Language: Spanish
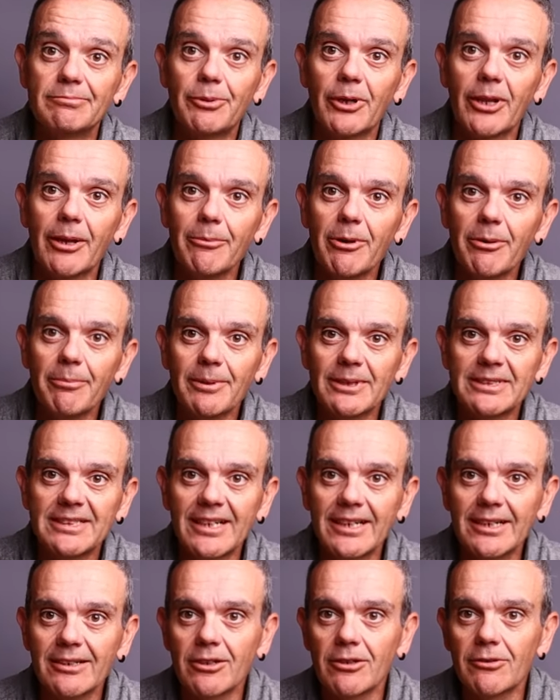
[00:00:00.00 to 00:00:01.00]
Podemos
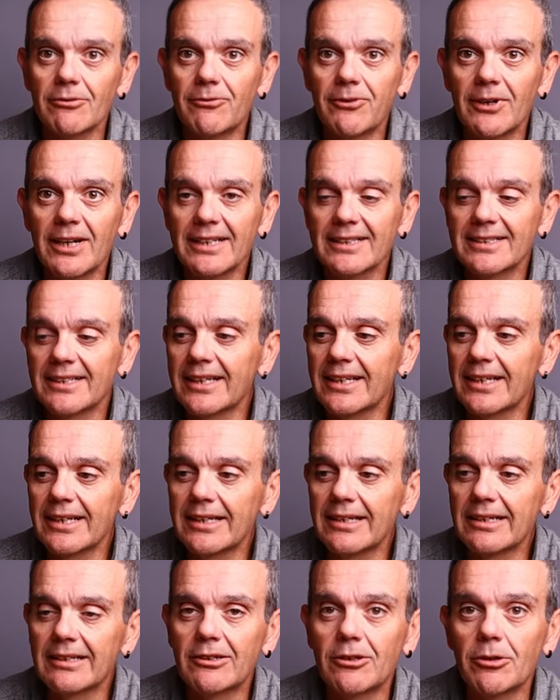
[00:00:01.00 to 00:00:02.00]
empezar con
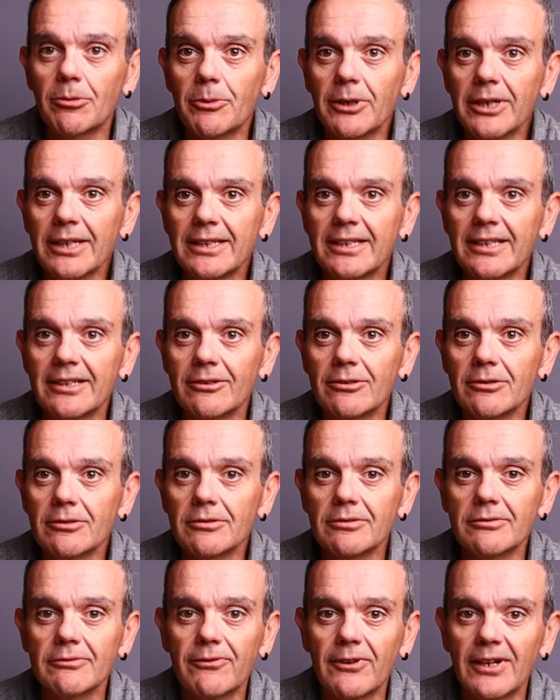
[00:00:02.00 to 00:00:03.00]
flashes como este, ¿no?